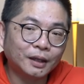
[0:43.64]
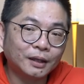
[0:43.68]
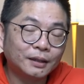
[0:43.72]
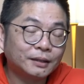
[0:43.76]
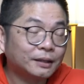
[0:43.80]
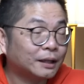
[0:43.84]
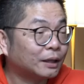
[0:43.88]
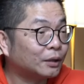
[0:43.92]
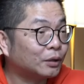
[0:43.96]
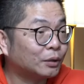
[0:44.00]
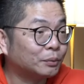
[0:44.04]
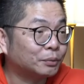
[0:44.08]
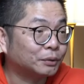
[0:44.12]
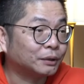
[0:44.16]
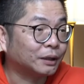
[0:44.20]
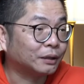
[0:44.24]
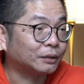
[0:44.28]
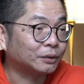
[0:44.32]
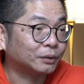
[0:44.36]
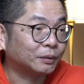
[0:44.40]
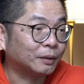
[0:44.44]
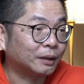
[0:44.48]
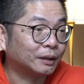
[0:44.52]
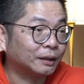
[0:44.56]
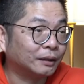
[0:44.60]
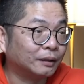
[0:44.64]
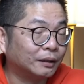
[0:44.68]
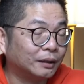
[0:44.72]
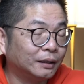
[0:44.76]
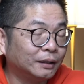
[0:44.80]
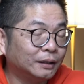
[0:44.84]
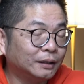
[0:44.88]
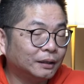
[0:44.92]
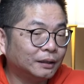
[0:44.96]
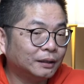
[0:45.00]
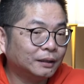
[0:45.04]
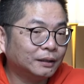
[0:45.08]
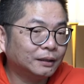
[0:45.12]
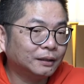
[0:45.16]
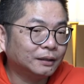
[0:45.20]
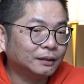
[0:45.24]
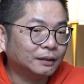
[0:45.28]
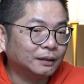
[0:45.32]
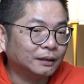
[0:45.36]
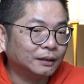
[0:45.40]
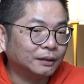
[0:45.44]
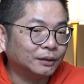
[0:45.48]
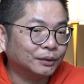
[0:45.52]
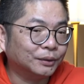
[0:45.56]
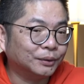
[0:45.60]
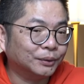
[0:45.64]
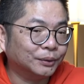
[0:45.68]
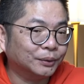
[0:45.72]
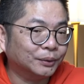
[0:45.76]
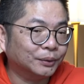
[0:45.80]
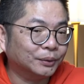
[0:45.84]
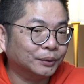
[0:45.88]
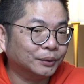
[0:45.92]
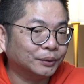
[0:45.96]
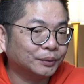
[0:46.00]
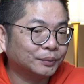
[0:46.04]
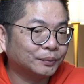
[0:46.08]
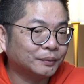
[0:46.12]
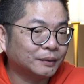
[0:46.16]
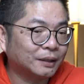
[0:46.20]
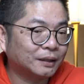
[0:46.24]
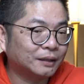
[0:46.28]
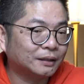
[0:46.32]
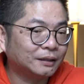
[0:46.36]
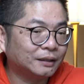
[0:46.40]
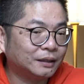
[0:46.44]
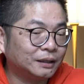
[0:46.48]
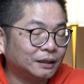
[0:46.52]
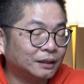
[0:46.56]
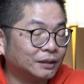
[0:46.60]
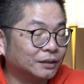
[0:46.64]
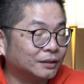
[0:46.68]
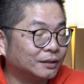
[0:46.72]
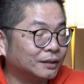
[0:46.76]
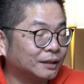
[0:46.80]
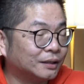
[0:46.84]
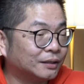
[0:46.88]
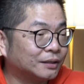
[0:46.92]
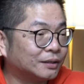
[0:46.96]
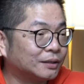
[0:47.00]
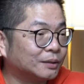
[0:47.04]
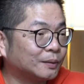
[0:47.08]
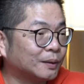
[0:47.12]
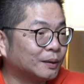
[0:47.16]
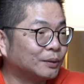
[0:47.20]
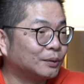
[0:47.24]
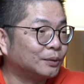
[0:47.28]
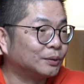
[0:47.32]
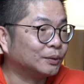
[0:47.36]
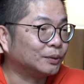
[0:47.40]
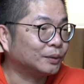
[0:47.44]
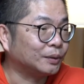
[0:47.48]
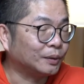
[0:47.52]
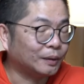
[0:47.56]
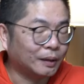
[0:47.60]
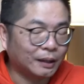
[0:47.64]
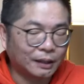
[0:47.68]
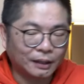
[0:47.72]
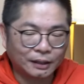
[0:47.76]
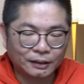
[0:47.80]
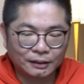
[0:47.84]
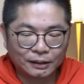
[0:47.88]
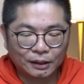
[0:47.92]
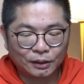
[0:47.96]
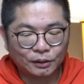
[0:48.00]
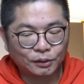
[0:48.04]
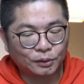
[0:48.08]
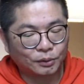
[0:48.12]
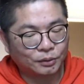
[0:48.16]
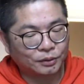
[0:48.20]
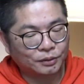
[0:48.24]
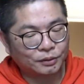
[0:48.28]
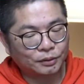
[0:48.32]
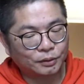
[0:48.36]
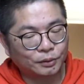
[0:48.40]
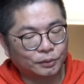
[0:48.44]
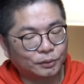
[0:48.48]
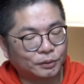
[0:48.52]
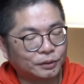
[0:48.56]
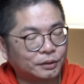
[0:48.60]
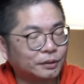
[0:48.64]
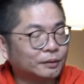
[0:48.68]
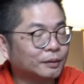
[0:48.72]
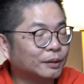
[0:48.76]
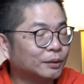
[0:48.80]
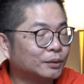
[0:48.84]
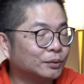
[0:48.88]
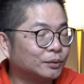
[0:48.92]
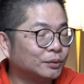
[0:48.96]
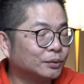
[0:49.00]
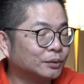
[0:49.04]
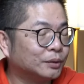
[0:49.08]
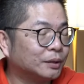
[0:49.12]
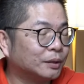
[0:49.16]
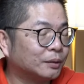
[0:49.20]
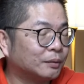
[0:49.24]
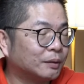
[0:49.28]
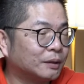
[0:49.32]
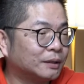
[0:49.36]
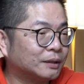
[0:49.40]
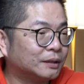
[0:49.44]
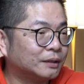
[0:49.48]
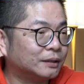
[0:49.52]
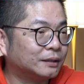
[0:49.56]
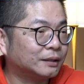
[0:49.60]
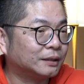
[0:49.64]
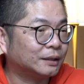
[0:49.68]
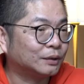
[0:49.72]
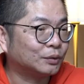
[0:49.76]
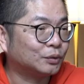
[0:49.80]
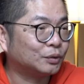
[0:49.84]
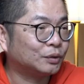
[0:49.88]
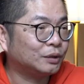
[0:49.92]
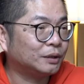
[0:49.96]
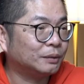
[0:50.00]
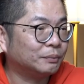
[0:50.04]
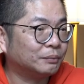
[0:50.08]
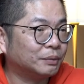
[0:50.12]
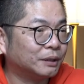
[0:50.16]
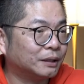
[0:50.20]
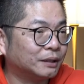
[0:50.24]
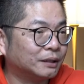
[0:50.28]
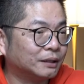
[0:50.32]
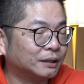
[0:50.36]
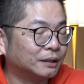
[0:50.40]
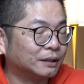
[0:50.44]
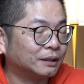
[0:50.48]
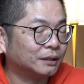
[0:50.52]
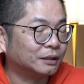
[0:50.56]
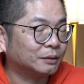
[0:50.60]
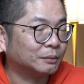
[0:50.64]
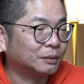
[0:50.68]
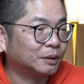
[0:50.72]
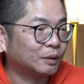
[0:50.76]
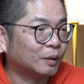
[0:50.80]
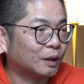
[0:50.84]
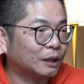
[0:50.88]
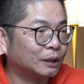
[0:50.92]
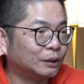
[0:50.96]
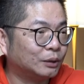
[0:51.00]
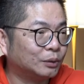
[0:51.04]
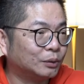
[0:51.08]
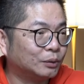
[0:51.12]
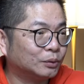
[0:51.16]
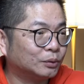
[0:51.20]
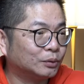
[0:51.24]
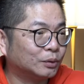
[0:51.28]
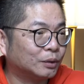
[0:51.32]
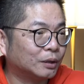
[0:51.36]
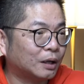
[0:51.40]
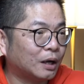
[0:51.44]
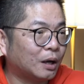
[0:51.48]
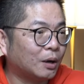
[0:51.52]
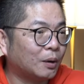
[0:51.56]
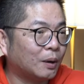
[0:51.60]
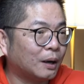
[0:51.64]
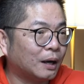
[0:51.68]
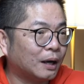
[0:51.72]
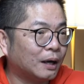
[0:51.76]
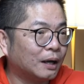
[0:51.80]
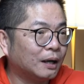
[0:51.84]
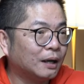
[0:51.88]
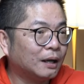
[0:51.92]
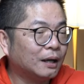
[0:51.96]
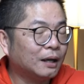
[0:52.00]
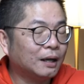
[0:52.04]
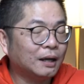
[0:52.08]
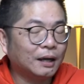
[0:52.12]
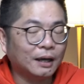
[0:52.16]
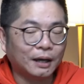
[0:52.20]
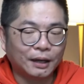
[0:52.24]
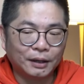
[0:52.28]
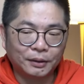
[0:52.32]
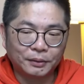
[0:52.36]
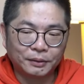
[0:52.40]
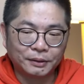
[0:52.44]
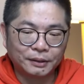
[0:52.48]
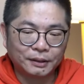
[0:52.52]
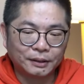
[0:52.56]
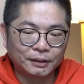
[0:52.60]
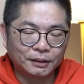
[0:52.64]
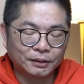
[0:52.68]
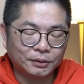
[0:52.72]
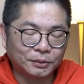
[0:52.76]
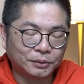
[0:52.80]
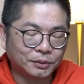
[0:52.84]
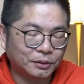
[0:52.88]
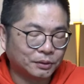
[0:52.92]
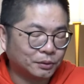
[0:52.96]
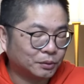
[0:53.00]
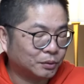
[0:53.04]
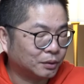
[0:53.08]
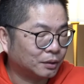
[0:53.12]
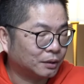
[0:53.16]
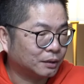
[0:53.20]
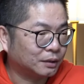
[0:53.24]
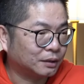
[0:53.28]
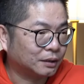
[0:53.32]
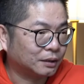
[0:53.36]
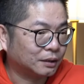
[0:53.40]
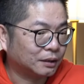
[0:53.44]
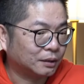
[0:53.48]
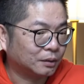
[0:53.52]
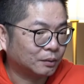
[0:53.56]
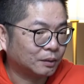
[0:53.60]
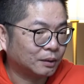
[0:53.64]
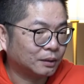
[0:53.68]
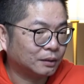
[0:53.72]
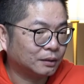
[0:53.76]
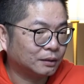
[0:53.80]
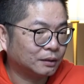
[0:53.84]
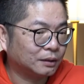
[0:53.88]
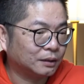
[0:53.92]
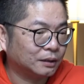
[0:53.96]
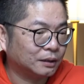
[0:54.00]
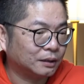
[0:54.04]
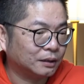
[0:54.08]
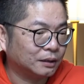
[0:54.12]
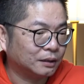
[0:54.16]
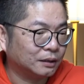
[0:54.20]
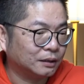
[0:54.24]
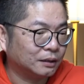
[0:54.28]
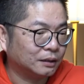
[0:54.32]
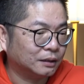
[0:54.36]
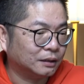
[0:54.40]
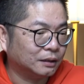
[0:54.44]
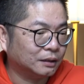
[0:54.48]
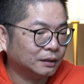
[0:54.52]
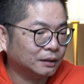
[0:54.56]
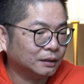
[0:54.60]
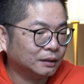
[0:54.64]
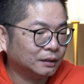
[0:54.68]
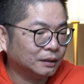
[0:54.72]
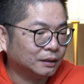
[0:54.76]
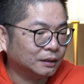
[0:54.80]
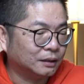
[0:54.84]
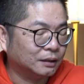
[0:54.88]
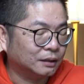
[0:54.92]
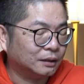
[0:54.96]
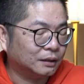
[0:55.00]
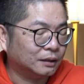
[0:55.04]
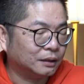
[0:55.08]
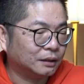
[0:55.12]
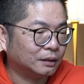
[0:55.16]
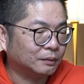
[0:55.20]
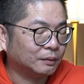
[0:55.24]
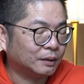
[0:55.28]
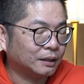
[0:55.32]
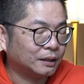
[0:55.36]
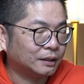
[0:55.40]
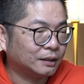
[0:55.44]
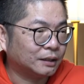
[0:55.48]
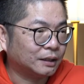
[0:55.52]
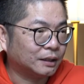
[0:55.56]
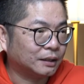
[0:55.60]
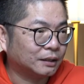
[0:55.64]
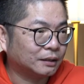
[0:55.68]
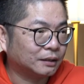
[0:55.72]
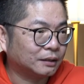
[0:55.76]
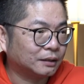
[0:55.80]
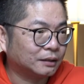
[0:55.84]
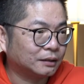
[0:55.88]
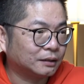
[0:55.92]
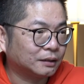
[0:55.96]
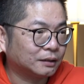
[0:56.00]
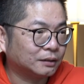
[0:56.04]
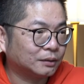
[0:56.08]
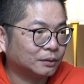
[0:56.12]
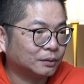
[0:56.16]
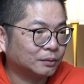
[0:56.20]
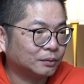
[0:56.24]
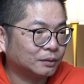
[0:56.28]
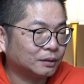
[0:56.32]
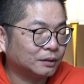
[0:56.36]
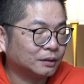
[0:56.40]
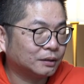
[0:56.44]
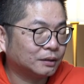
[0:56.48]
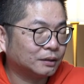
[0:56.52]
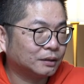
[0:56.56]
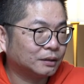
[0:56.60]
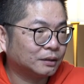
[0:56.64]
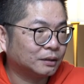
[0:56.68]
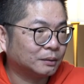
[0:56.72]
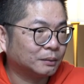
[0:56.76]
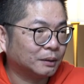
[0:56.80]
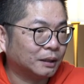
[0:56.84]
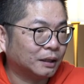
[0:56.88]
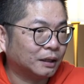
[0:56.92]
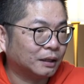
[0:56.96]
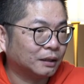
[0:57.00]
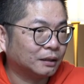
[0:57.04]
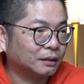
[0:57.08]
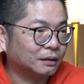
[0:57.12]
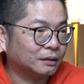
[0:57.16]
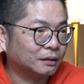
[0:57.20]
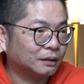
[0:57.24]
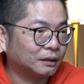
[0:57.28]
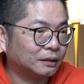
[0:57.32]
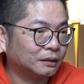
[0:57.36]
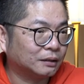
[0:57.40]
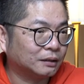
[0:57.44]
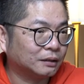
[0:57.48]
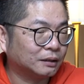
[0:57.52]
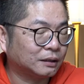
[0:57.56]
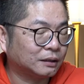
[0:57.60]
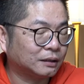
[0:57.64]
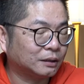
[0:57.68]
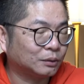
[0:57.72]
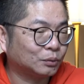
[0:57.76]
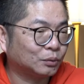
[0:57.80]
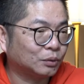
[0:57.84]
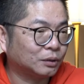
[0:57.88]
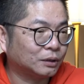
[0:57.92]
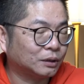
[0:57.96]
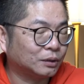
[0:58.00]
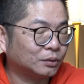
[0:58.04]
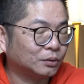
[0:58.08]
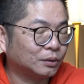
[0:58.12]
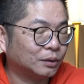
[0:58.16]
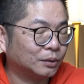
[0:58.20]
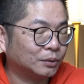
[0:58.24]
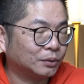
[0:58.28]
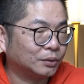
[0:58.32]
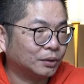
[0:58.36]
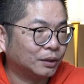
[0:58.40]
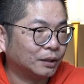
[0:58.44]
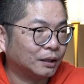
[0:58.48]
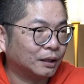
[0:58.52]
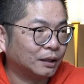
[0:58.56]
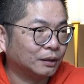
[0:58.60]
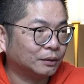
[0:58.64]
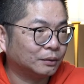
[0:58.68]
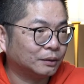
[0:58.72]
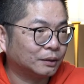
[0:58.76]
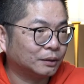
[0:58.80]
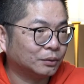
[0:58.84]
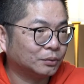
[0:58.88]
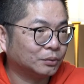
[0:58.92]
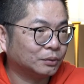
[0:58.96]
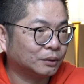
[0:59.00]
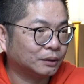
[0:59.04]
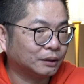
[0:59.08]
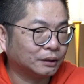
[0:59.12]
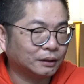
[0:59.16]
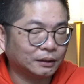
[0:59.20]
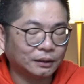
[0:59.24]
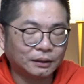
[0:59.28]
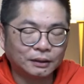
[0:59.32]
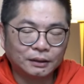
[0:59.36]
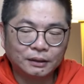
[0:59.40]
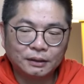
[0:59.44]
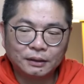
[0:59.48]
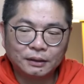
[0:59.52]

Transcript: 三个月不到就挂掉了，然后。一时间吃瓜群众又来了，然后有吃有吃瓜群众在关心这个徐印被这个什么华银通所告啊，还有一个呢就是说这个关那个呃另外一家这个上市公司怎么在在在争夺这个所有权啊，有可说等呢？